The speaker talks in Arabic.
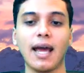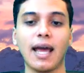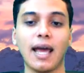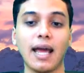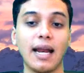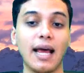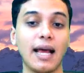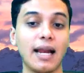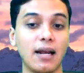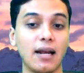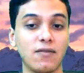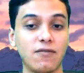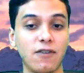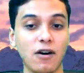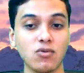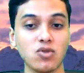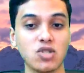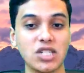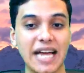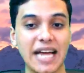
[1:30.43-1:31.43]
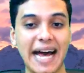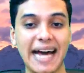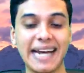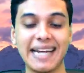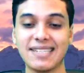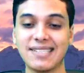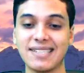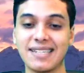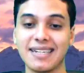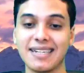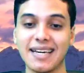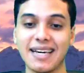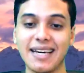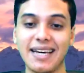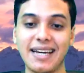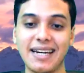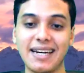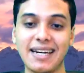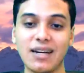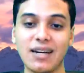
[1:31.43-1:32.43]
خلال الفوز على
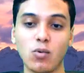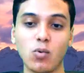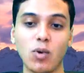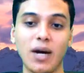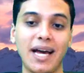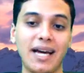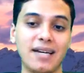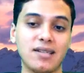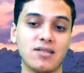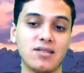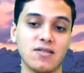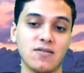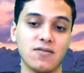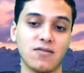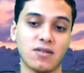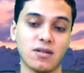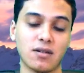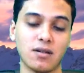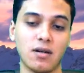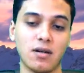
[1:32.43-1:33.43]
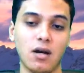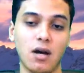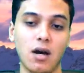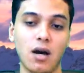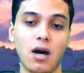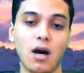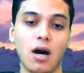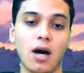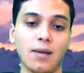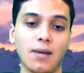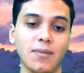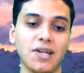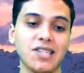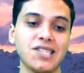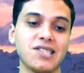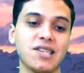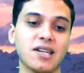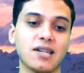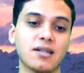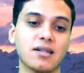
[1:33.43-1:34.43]
السنغال 1-0
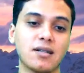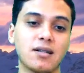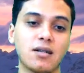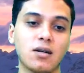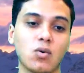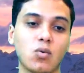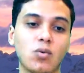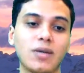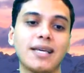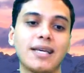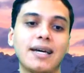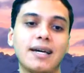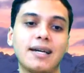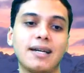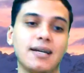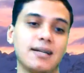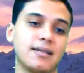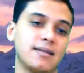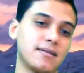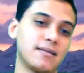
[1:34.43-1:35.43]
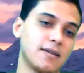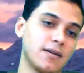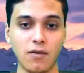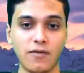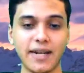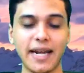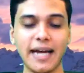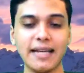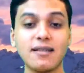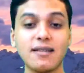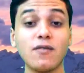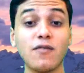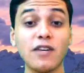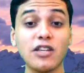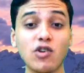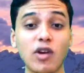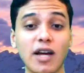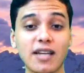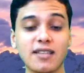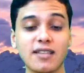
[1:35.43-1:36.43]
المصدر وكالات في نهايه
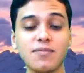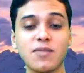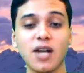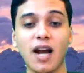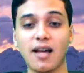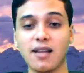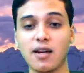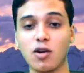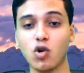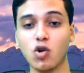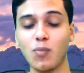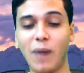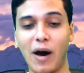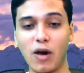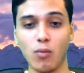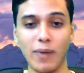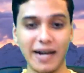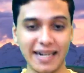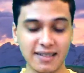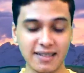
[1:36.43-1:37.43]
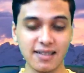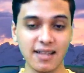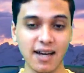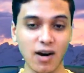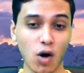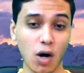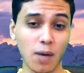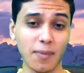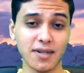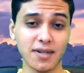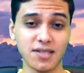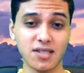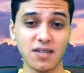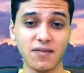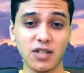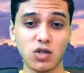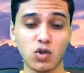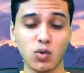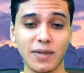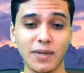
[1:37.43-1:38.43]
الفيديو اللي قدمت لحضراتكم معلومه جديده او خبر
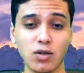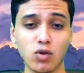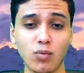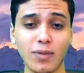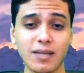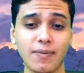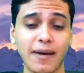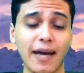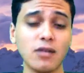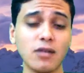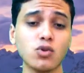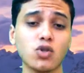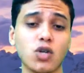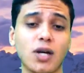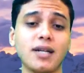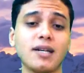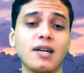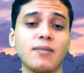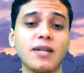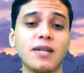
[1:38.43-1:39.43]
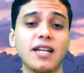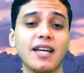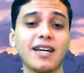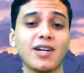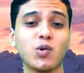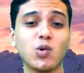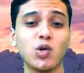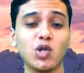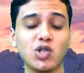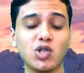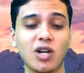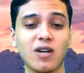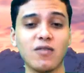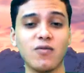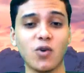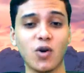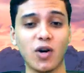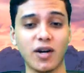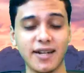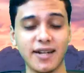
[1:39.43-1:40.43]
استفدتوا منه ما تبخلوش علينا باللايك والاشتراك في
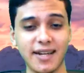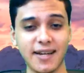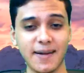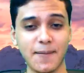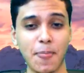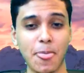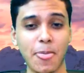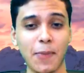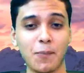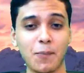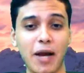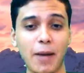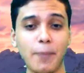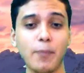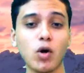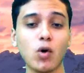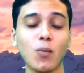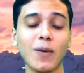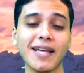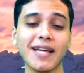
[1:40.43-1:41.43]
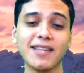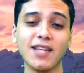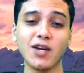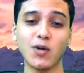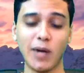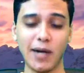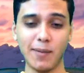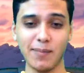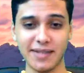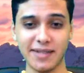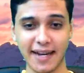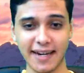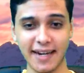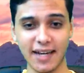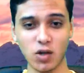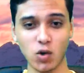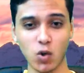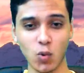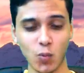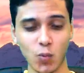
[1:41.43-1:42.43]
القناه بحبكم جدا وبحب
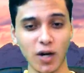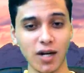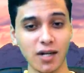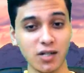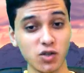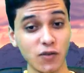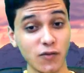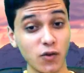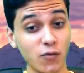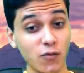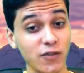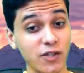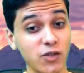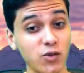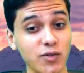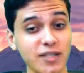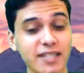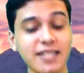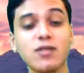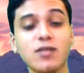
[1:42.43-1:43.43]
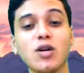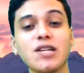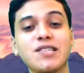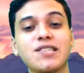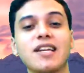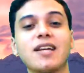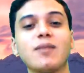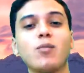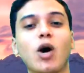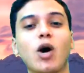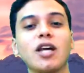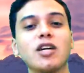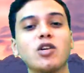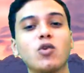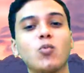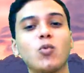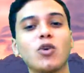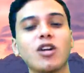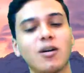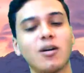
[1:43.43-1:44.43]
تعليقاتكم واشوفكم فيديو جديد والسلام
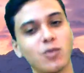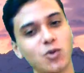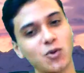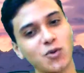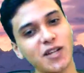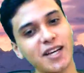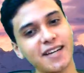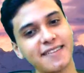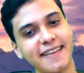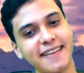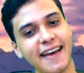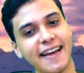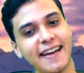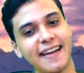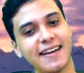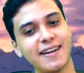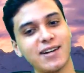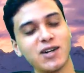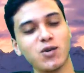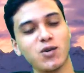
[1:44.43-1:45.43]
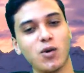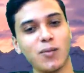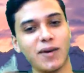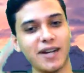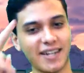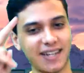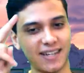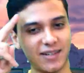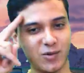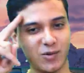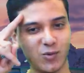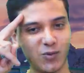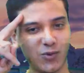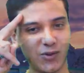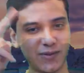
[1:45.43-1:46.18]
عليكم ورحمه الله تعالى وبركاته